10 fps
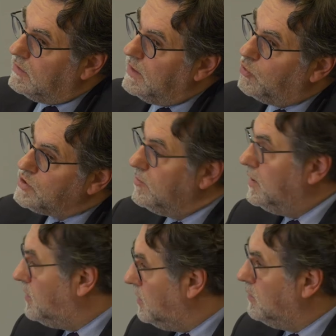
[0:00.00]
les
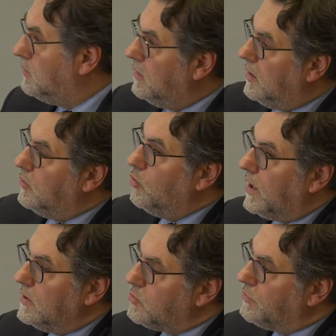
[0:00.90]
possibilités
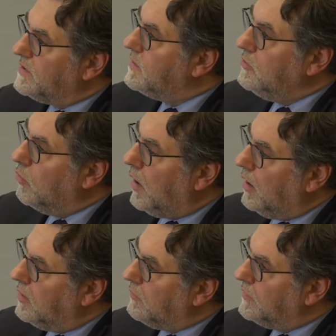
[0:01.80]
locales sont assez
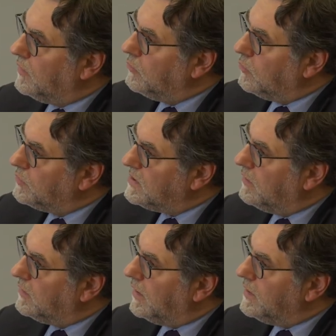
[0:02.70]
innombrables, en fait, quand on s'y
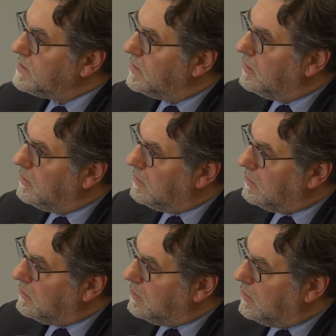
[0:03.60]
intéresse et
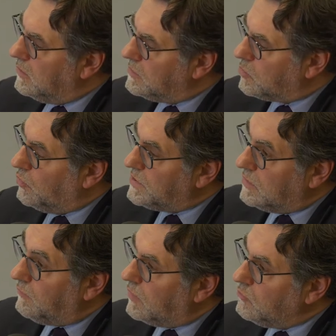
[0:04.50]
ce qu'on
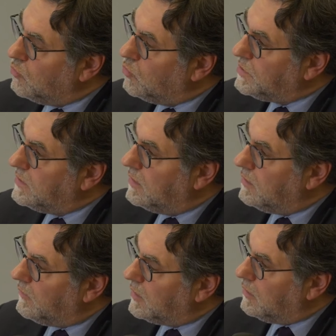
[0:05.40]
essaie de faire, au quotidien,
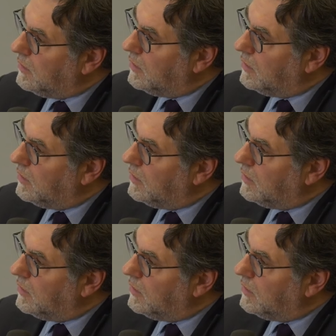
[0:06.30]
avec,